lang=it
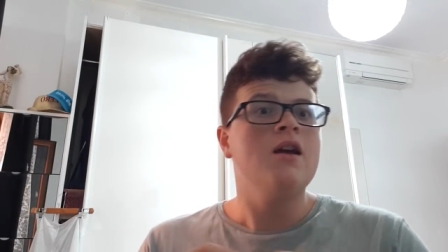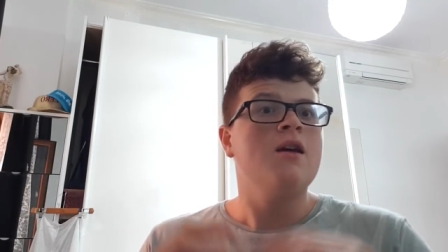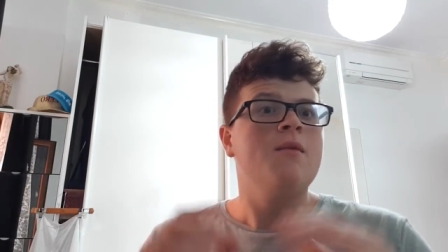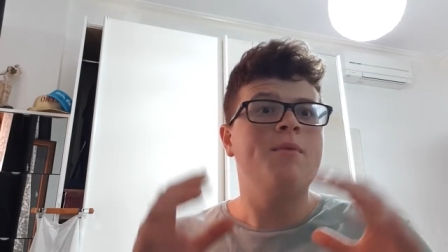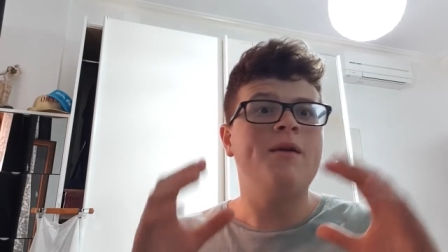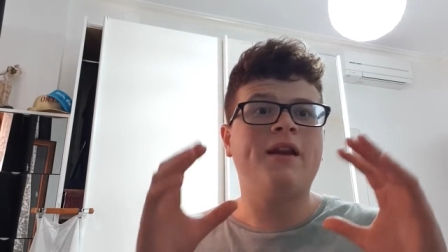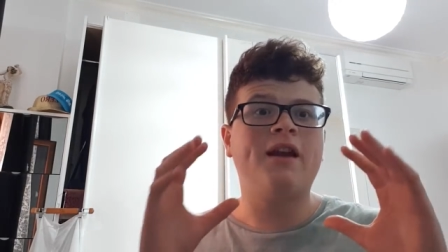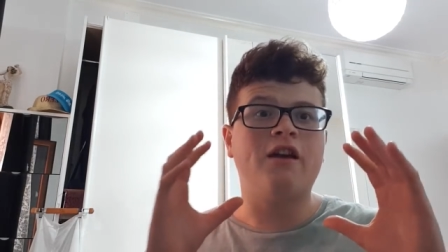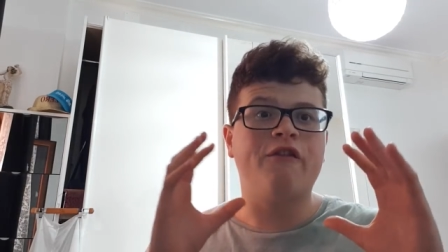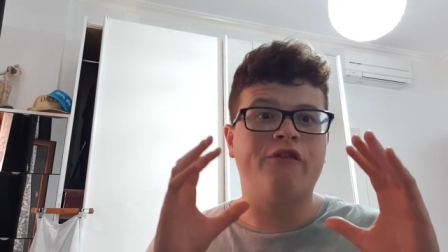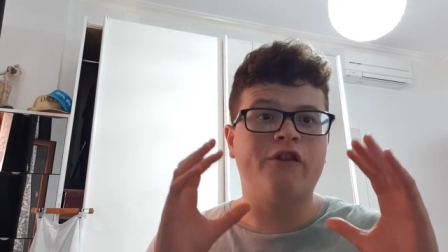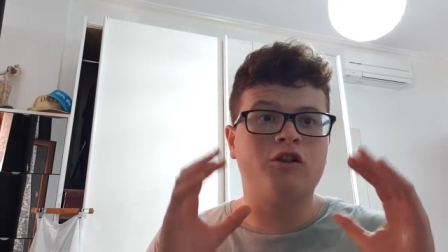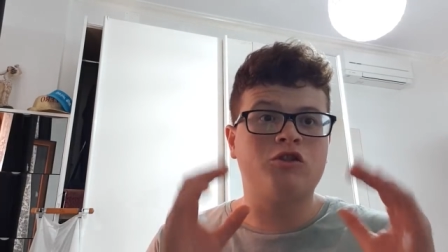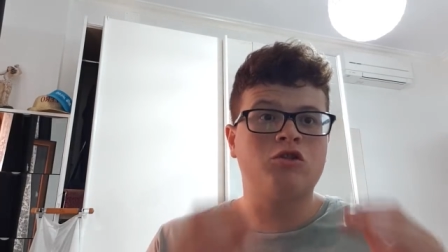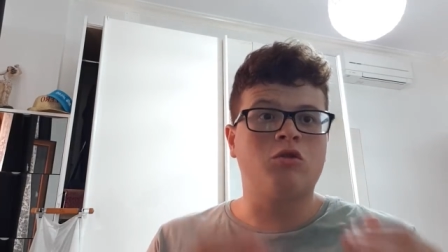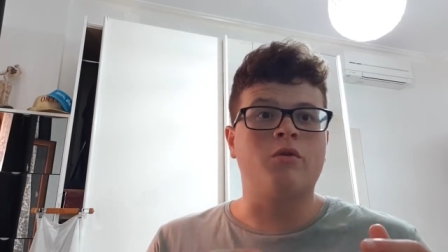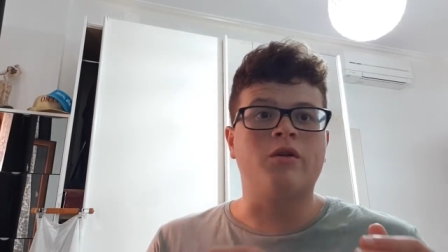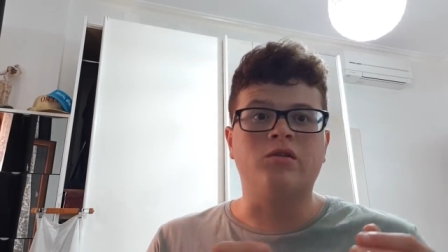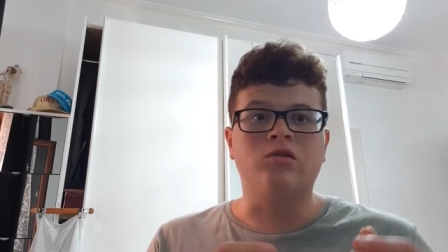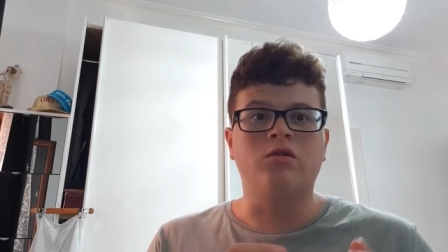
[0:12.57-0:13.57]
Perché
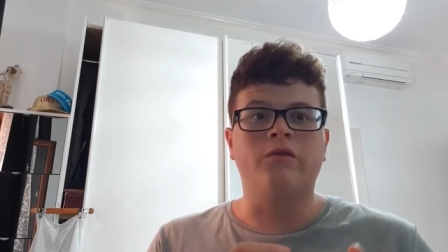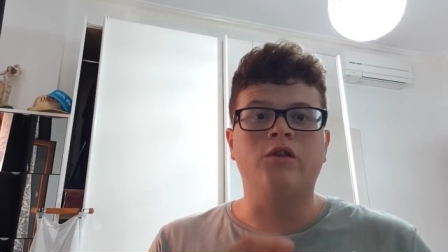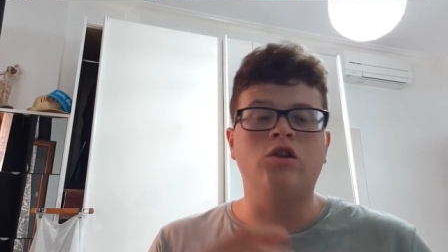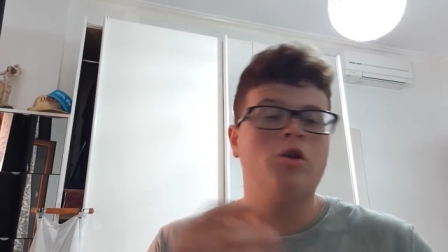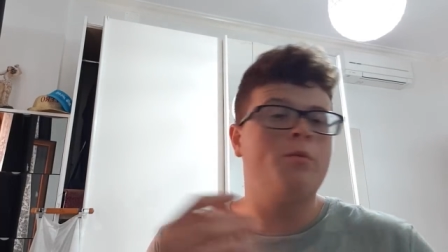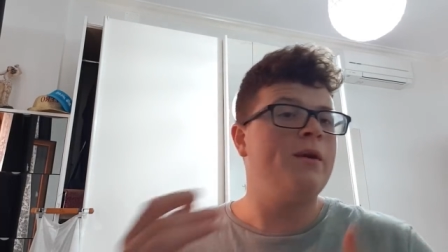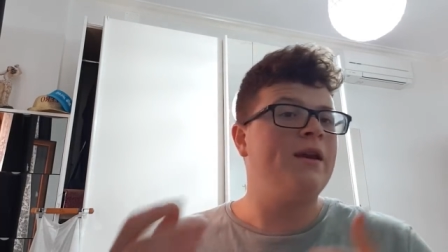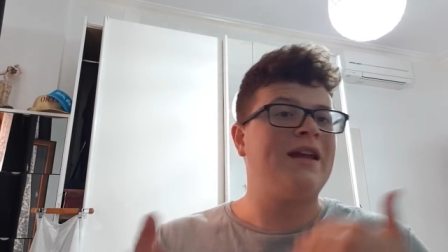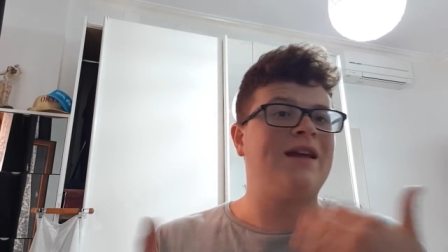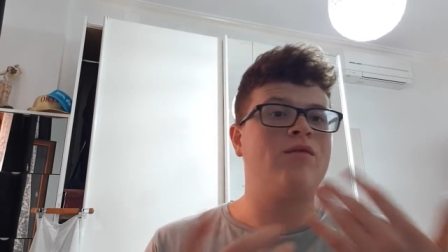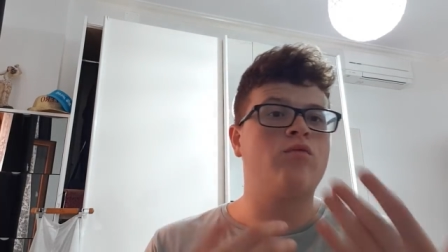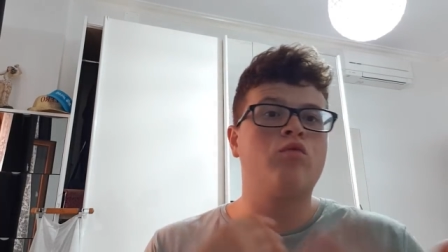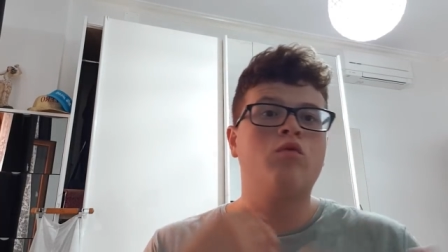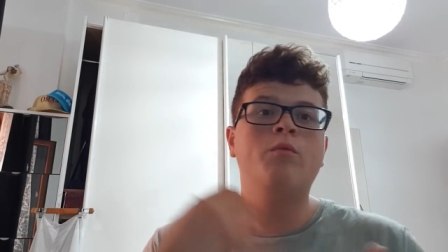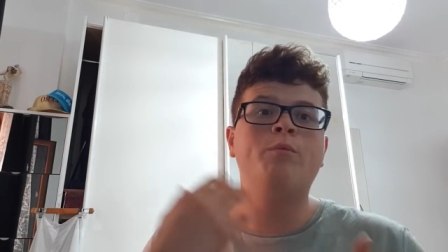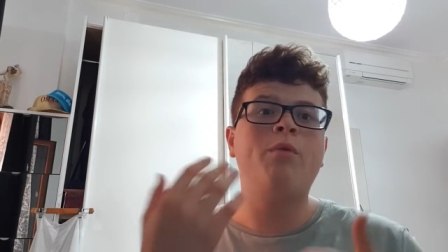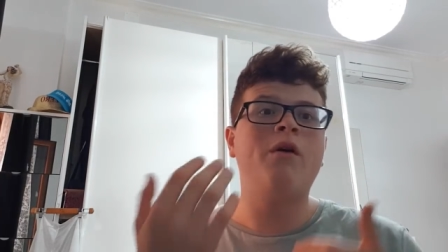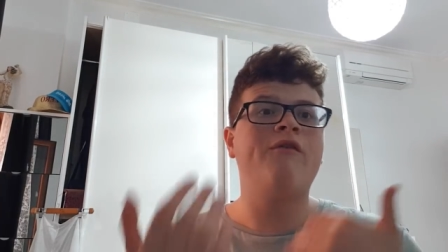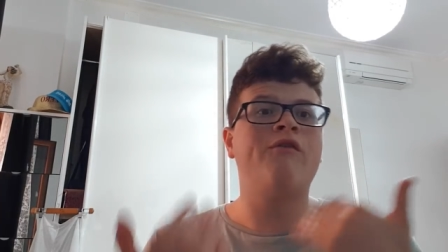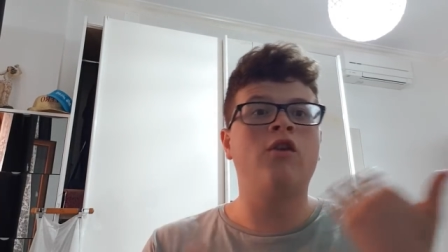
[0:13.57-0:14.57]
faccio questo video? Perché avevo
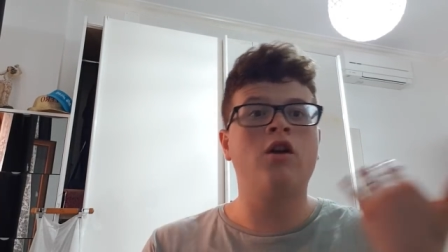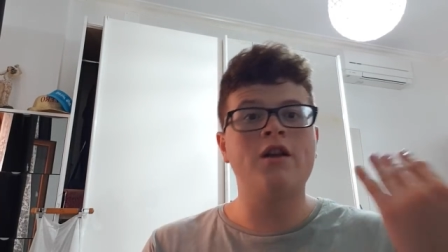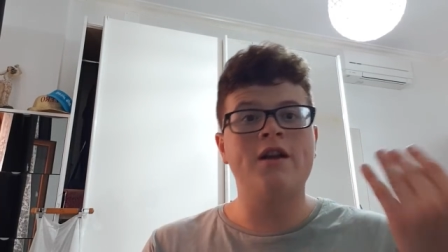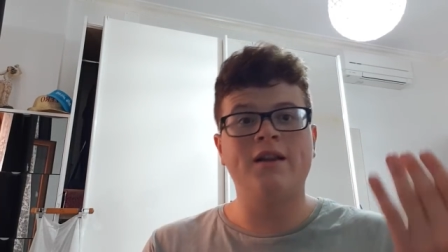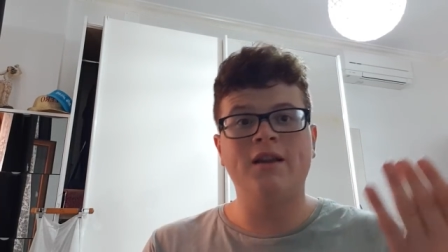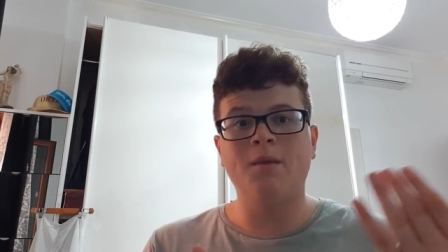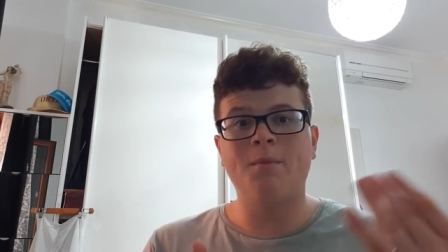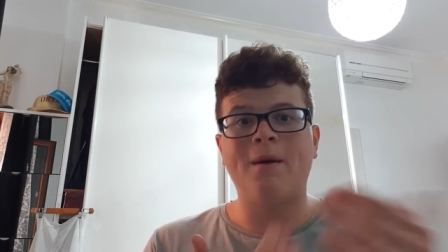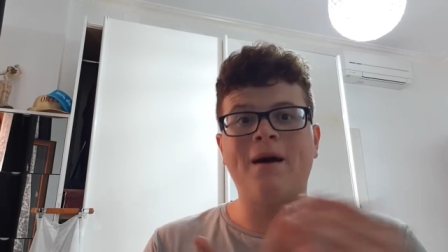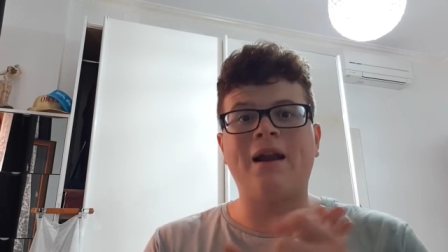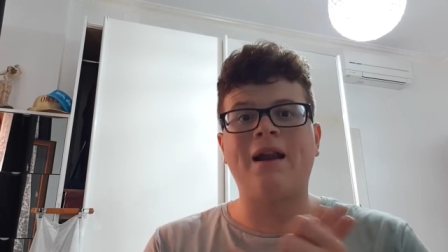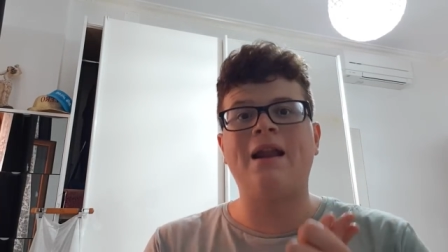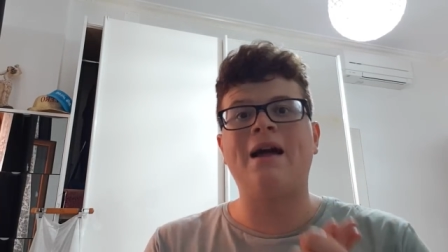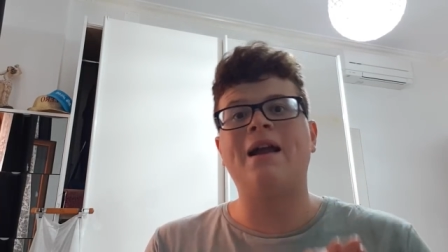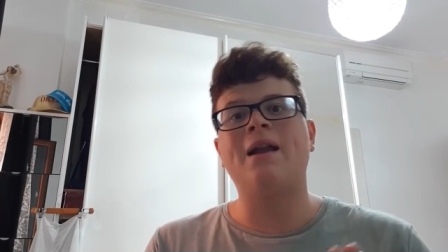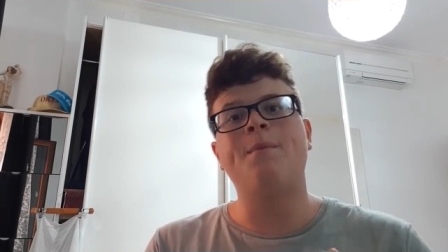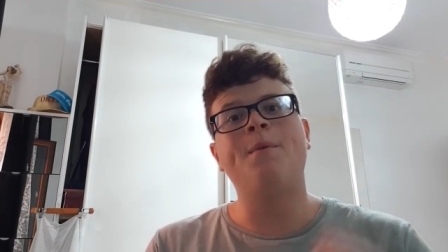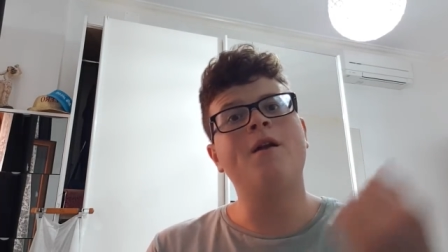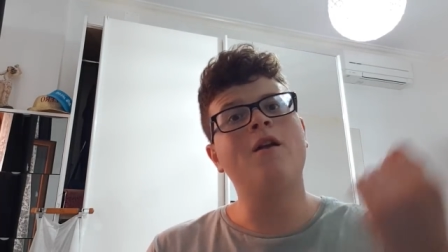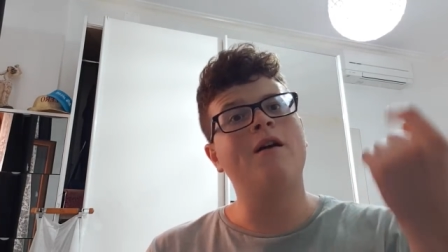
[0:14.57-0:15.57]
un po' voglia di
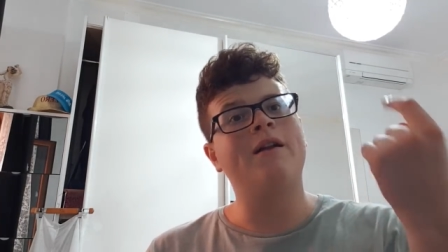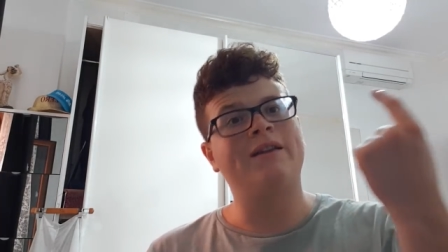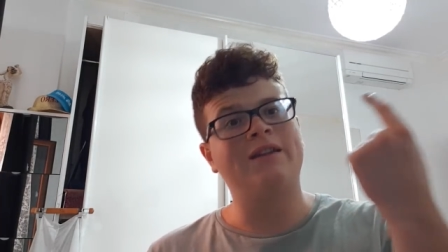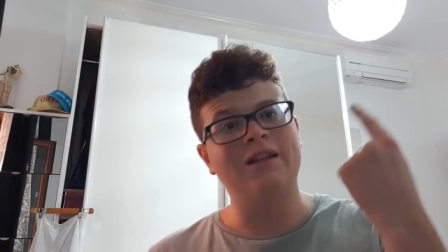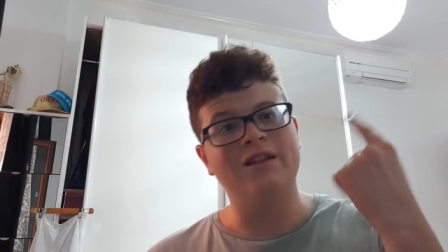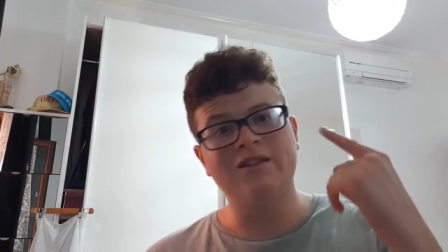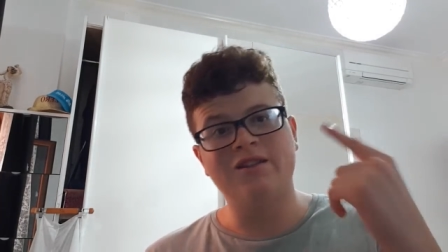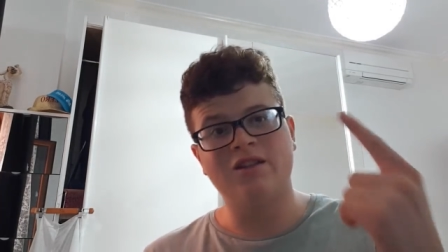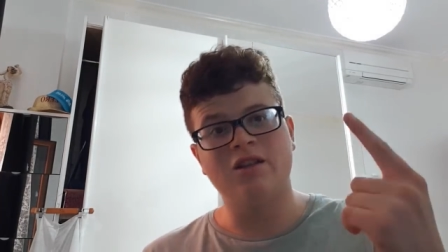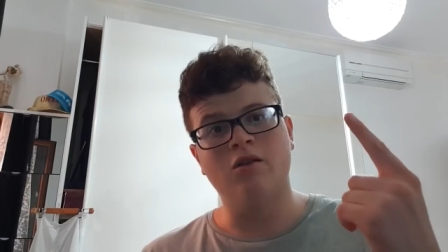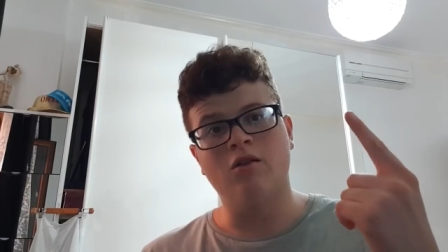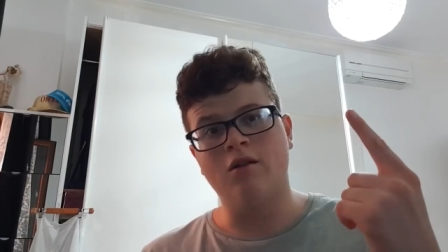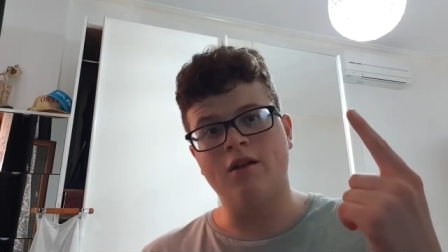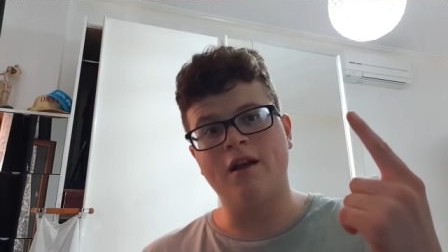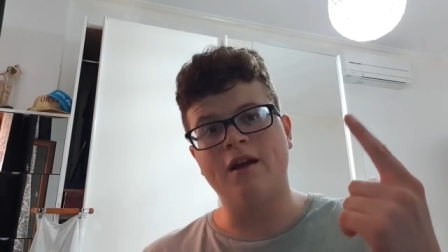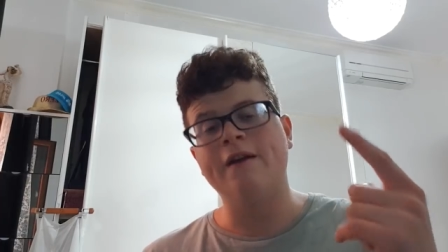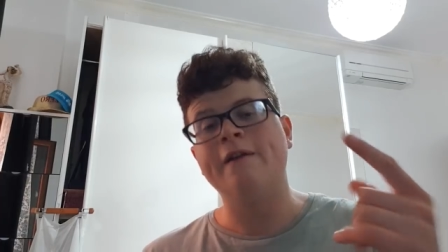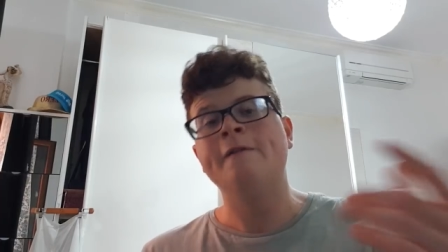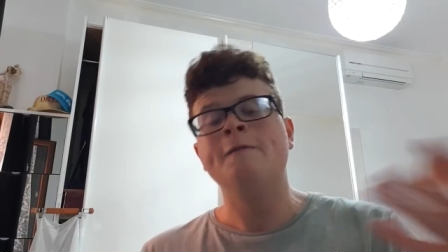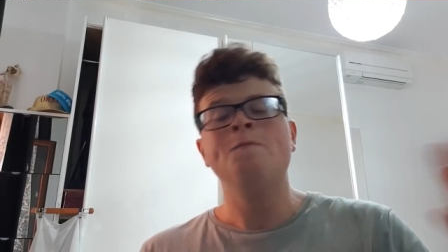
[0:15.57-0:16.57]
parlare, però
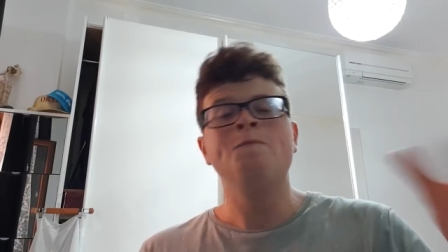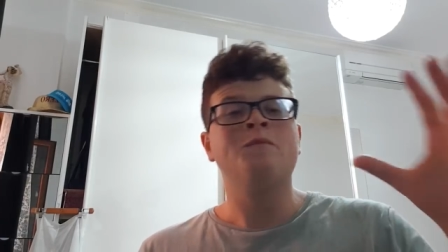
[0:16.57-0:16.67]
attenzione,